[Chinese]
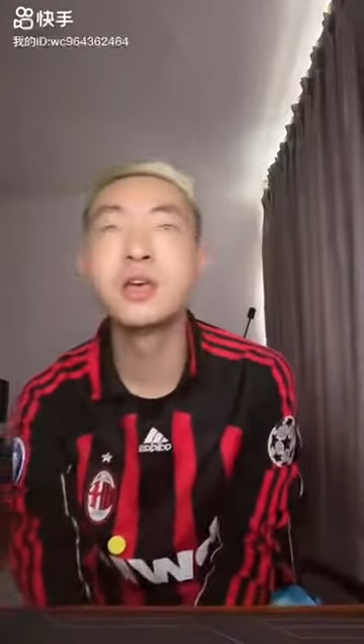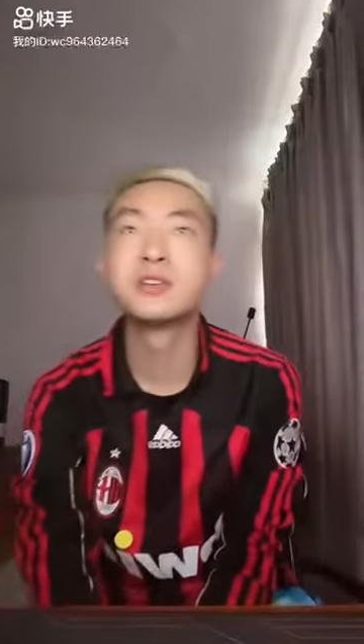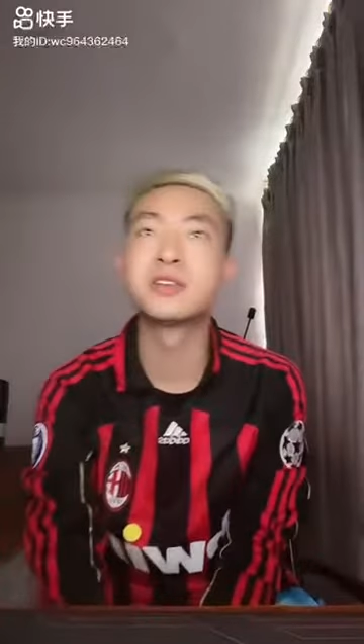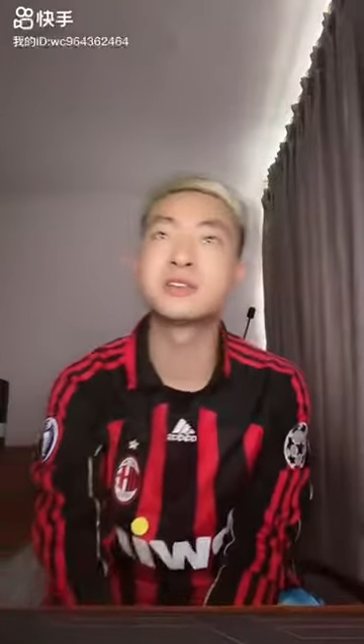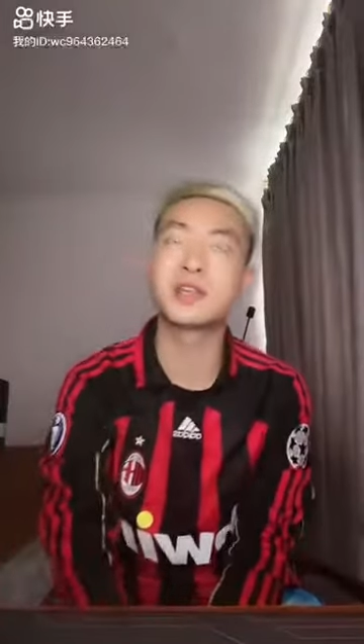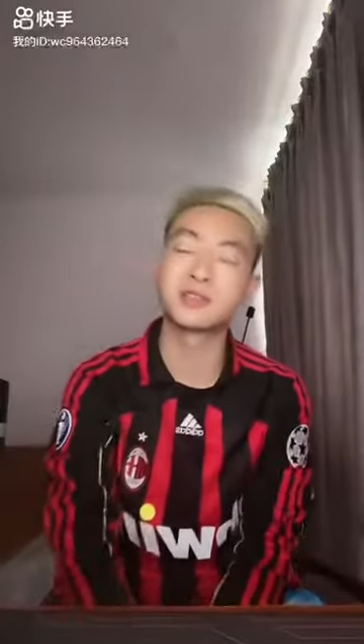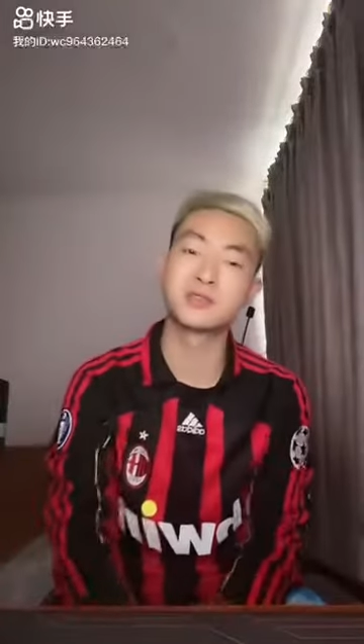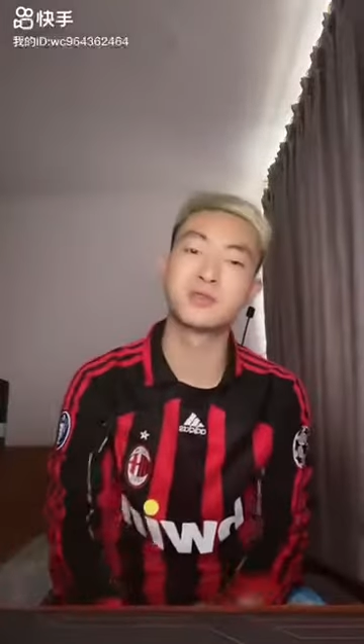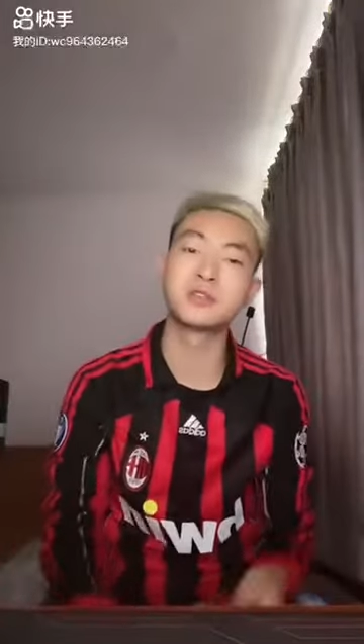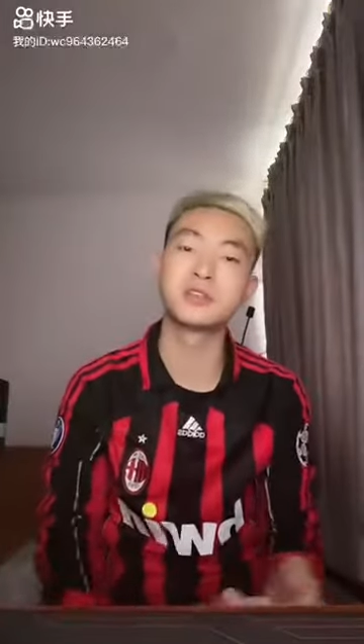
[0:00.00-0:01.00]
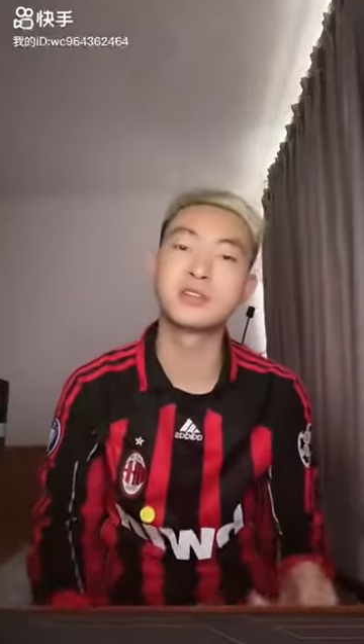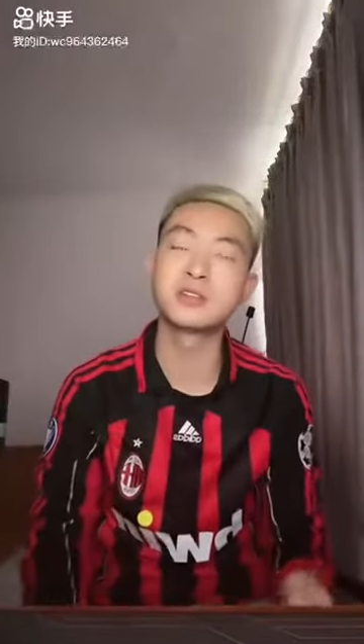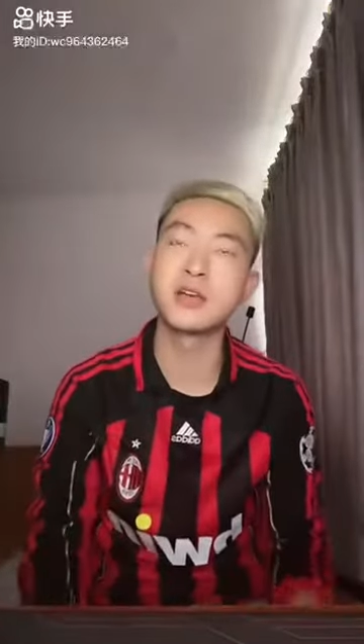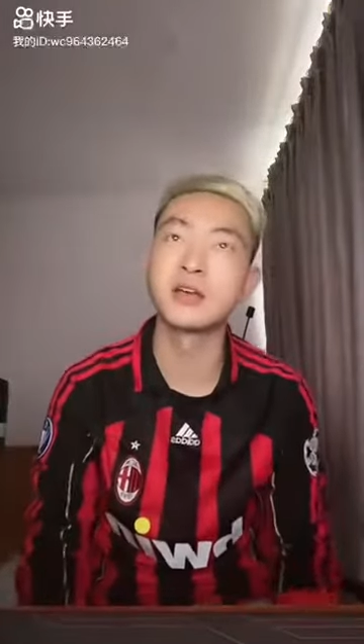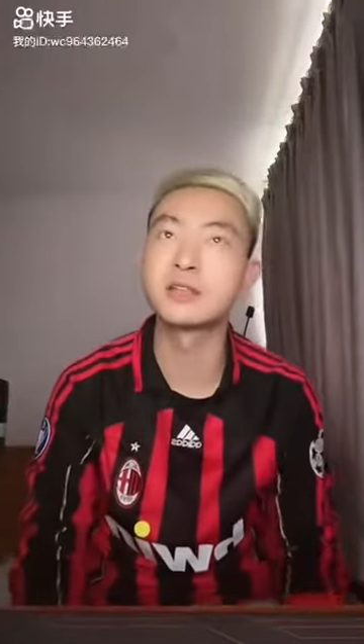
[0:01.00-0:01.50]
新赛季从热身
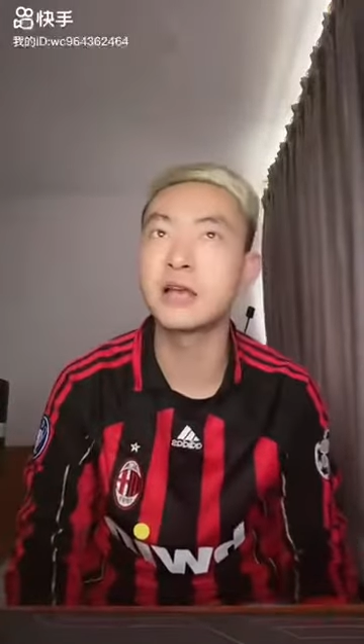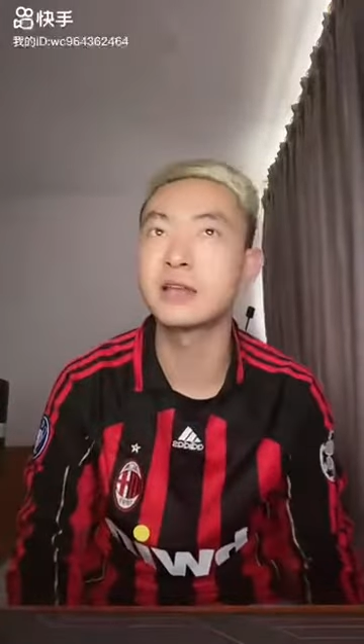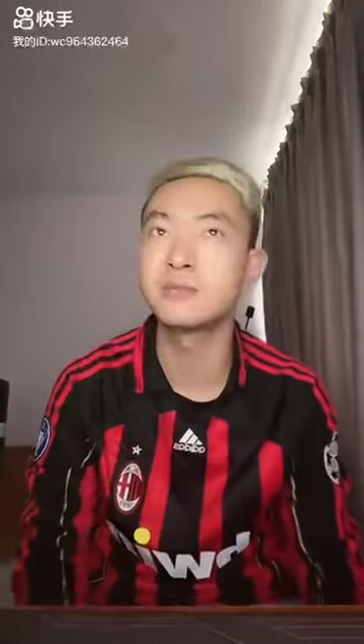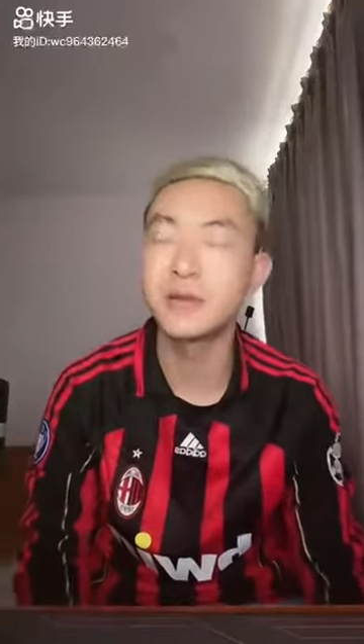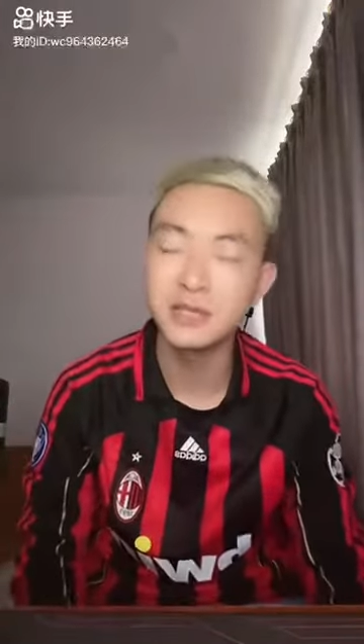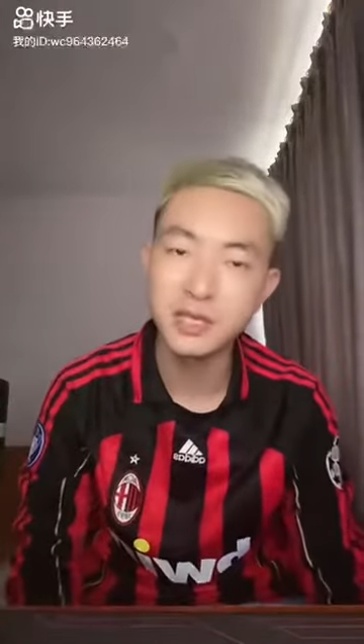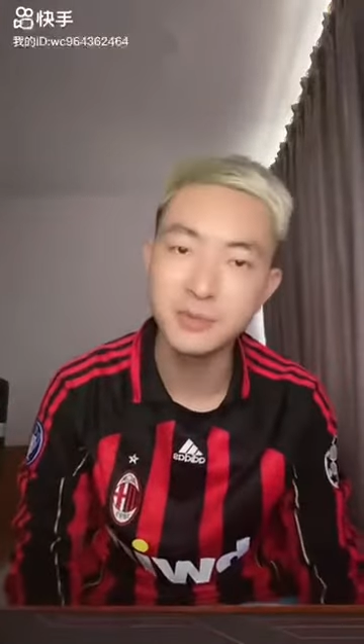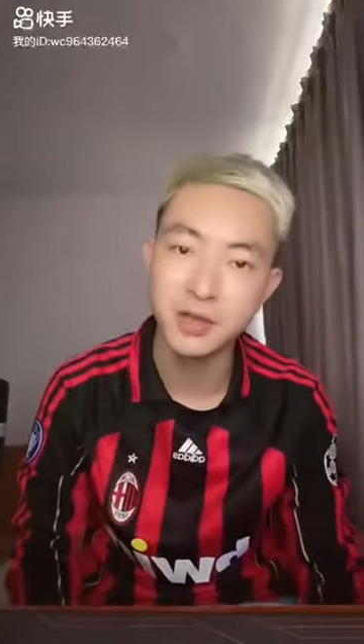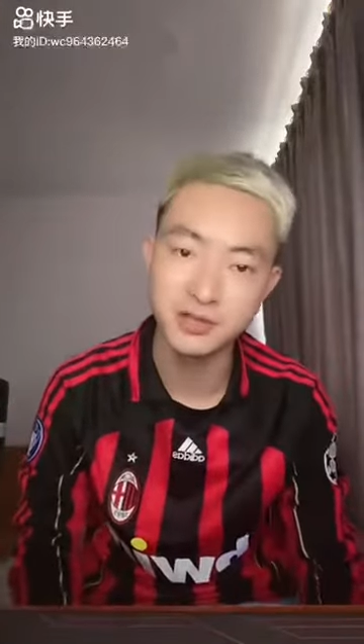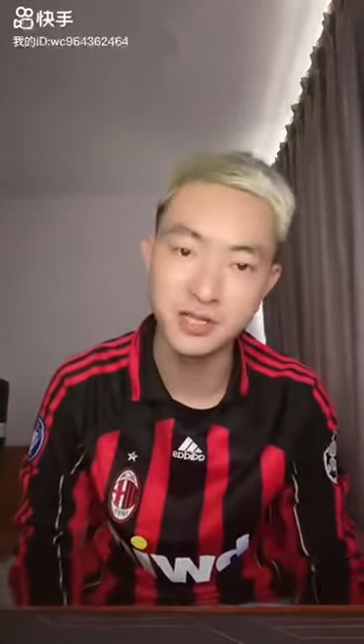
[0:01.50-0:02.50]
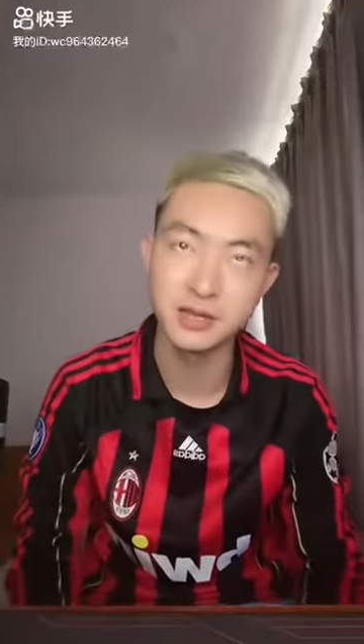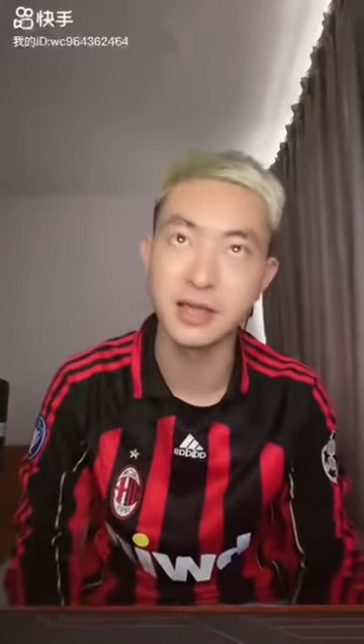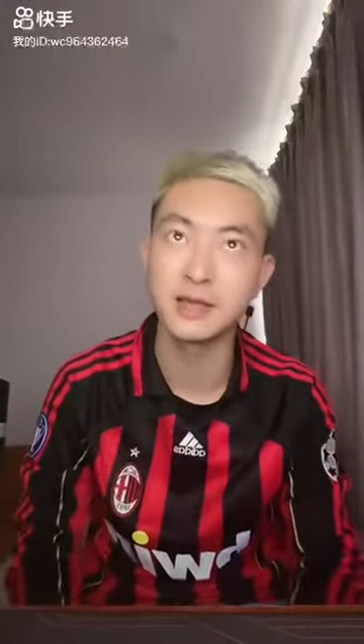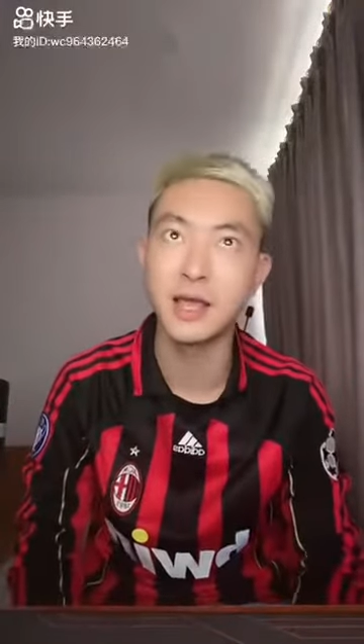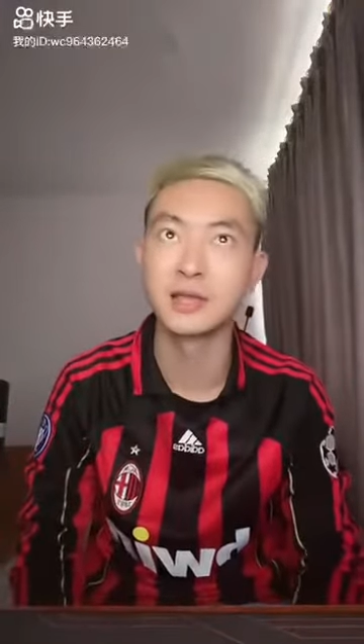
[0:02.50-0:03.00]
赛和意大利杯的一个表现
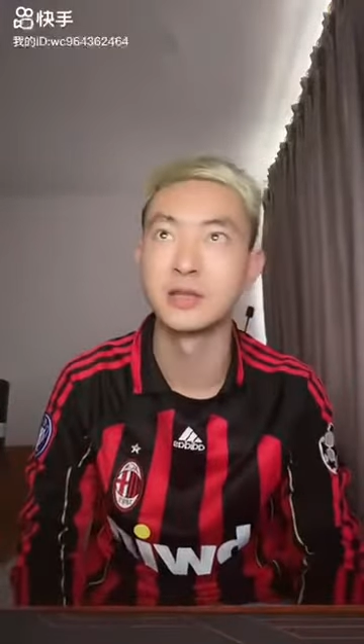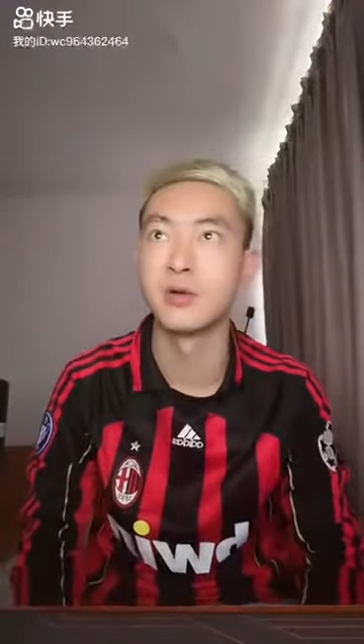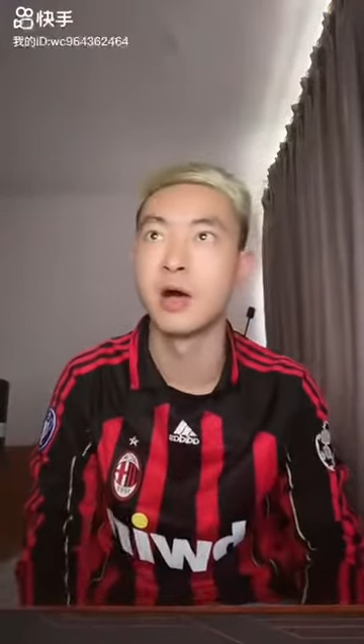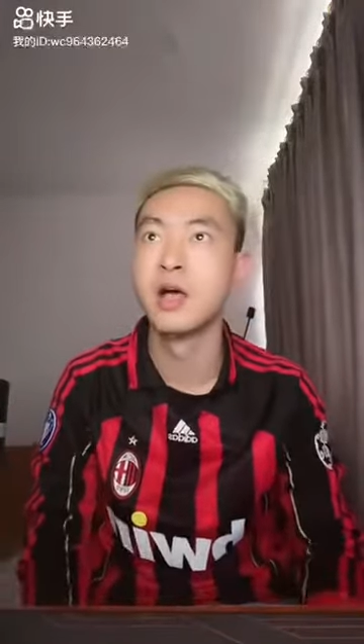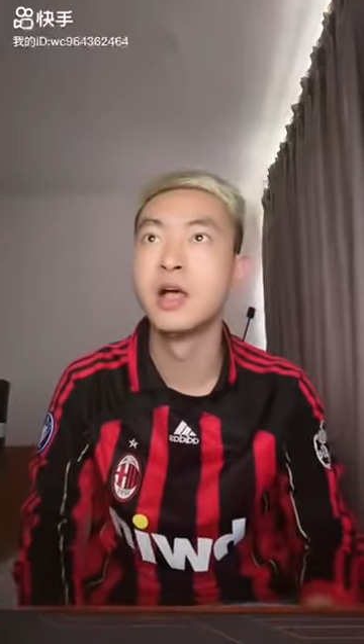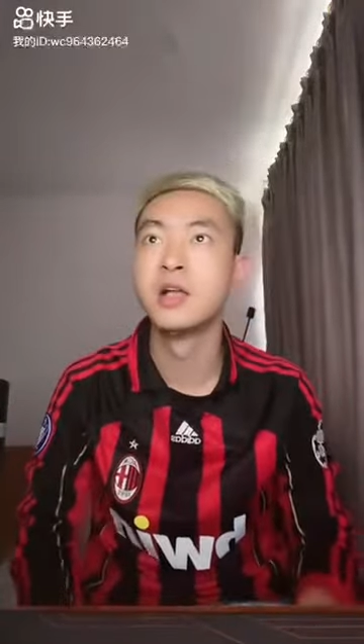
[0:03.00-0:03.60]
来看的话，